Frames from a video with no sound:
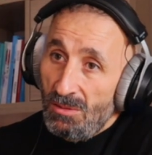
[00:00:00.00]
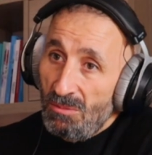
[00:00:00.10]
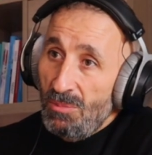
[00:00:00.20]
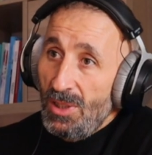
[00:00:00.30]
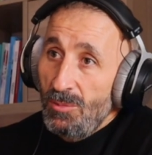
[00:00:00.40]

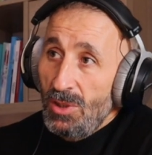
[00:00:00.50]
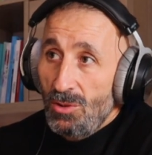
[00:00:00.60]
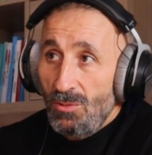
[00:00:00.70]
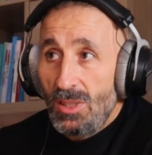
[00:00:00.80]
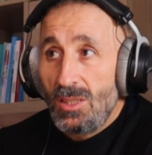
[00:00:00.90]
para mí es
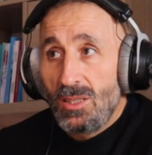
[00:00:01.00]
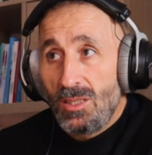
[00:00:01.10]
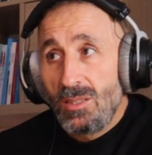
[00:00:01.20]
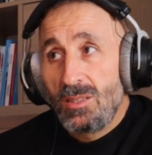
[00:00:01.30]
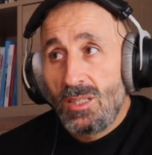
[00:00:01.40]
una
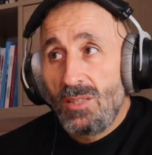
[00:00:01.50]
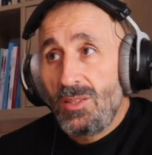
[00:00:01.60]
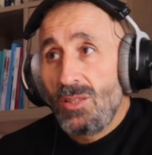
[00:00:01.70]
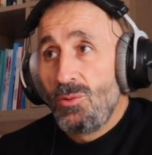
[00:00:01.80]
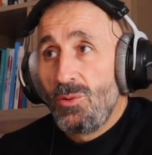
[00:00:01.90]
distancia
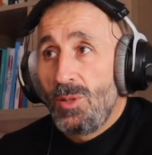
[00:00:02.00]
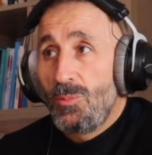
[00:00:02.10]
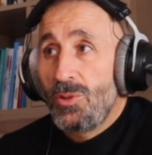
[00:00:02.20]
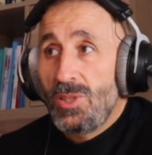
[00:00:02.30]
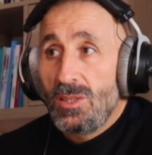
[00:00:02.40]
dura.
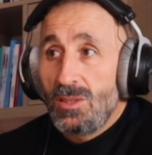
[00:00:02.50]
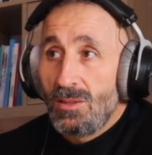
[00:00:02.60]
Porque, encima